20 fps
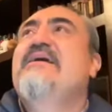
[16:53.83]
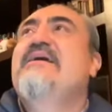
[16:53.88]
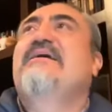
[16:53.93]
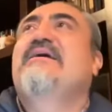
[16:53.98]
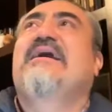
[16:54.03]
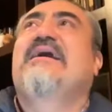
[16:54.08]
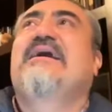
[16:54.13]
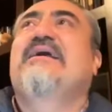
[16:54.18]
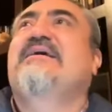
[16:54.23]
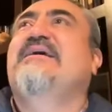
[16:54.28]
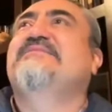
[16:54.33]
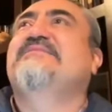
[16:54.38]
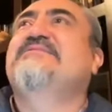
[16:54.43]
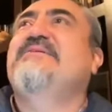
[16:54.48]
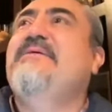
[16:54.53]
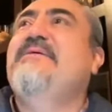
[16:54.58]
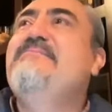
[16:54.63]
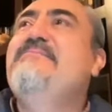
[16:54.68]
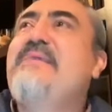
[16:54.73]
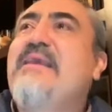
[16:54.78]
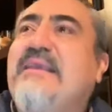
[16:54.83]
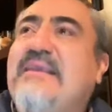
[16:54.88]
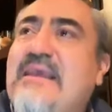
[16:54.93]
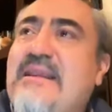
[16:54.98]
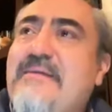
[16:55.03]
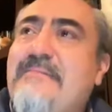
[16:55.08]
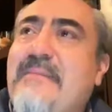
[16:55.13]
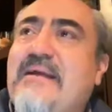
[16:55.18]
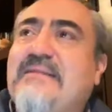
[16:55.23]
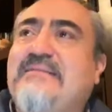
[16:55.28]
eh, Jezabel me
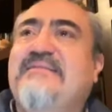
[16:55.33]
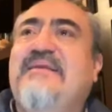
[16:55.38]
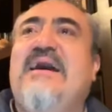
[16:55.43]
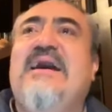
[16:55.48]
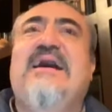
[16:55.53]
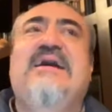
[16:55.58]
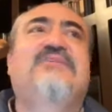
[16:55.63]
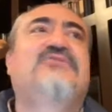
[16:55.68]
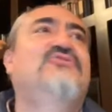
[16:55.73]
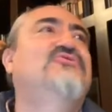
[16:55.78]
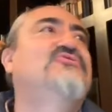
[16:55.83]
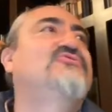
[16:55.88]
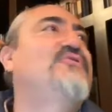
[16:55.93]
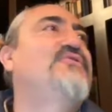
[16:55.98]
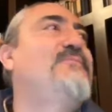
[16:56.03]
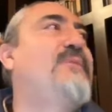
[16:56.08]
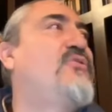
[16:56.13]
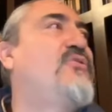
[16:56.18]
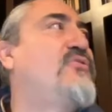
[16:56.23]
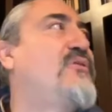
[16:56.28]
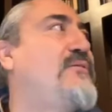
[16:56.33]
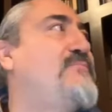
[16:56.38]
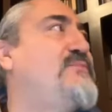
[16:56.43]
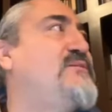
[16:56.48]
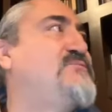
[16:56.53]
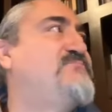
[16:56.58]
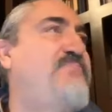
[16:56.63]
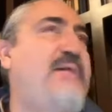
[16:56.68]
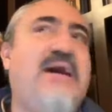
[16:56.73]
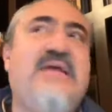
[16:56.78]
quiere matar, yo no soy mejor que
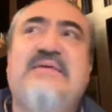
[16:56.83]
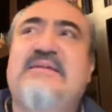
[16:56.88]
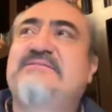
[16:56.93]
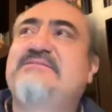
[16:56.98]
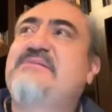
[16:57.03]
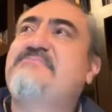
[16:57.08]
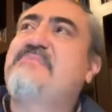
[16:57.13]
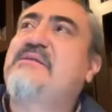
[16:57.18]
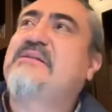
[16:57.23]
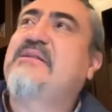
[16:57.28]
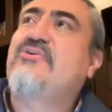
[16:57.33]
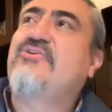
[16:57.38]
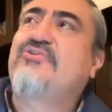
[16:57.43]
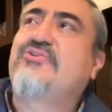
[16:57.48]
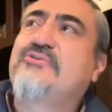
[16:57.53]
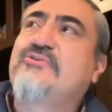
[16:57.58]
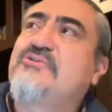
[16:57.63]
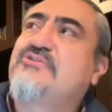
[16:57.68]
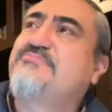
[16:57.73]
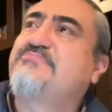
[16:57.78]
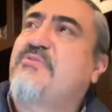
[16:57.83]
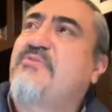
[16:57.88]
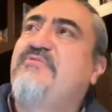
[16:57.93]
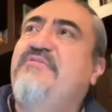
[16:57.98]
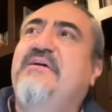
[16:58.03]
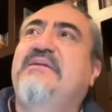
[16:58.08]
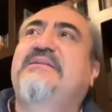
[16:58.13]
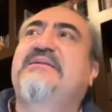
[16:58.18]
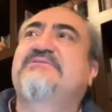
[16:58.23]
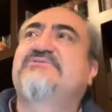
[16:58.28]
mis padres, han matado a todos los
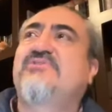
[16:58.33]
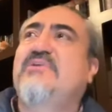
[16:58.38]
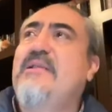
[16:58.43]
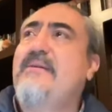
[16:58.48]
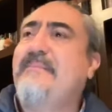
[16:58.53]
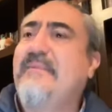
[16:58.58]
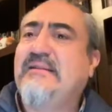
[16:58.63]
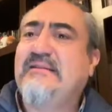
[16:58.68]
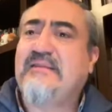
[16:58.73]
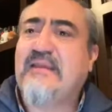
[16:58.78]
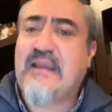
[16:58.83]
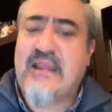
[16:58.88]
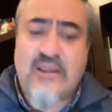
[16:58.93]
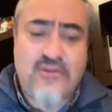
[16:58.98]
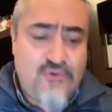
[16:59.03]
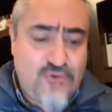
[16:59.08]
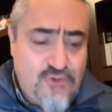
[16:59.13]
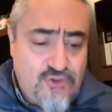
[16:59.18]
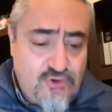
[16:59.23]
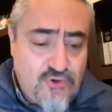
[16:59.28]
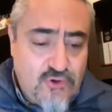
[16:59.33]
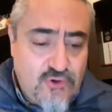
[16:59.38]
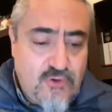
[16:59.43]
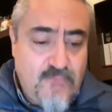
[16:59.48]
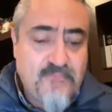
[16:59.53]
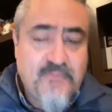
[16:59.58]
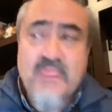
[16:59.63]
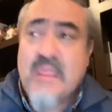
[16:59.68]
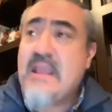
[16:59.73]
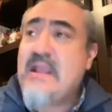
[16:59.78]
profetas, solamente quedo
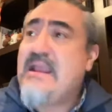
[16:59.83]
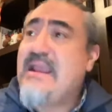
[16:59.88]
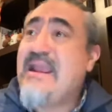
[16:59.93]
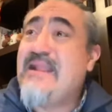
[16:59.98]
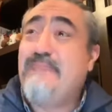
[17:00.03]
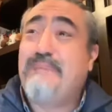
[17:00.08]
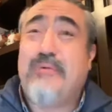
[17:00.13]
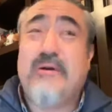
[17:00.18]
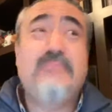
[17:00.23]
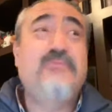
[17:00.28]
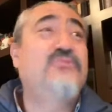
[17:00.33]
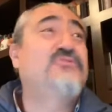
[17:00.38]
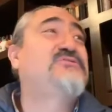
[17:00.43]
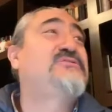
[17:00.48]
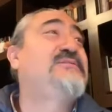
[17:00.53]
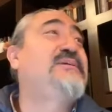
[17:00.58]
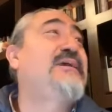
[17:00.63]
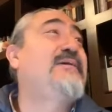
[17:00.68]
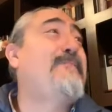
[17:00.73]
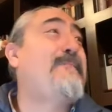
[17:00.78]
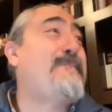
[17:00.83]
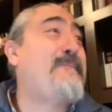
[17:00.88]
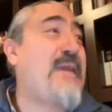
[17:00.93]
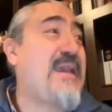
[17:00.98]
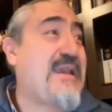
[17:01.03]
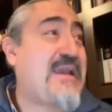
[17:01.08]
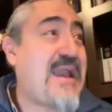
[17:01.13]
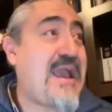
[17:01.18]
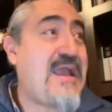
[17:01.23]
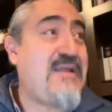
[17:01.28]
yo, el pueblo sigue
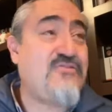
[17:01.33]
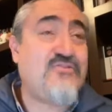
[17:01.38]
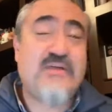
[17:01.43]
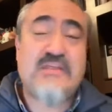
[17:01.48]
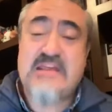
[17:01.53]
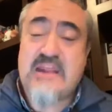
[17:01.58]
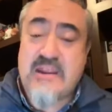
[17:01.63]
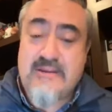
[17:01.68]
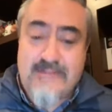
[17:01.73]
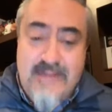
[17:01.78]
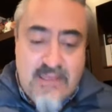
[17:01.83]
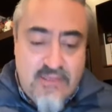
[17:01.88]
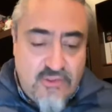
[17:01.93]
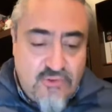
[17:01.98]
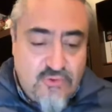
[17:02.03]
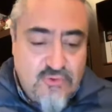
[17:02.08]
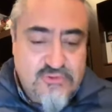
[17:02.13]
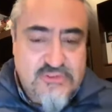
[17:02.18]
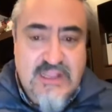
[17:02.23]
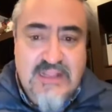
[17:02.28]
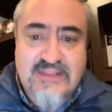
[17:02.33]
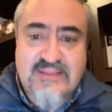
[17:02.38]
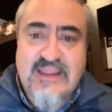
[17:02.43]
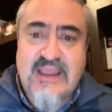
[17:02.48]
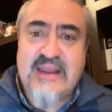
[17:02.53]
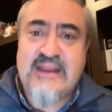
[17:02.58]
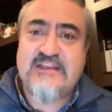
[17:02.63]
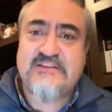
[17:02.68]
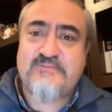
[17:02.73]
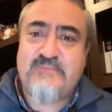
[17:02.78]
pecando, ha derribado tus
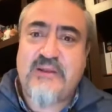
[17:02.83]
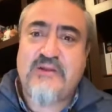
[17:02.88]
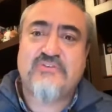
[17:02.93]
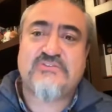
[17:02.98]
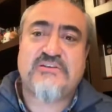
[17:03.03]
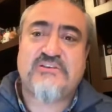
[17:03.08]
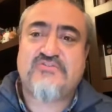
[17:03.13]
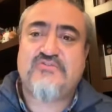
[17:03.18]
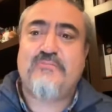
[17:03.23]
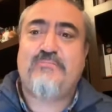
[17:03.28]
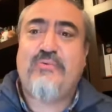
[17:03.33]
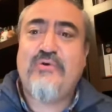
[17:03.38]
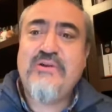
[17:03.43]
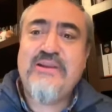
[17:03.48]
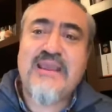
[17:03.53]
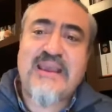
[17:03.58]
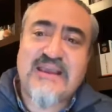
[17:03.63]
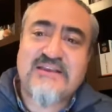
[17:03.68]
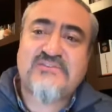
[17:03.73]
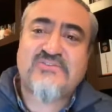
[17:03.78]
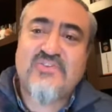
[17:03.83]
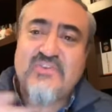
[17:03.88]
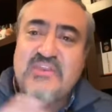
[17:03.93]
altares, pero se supone que esto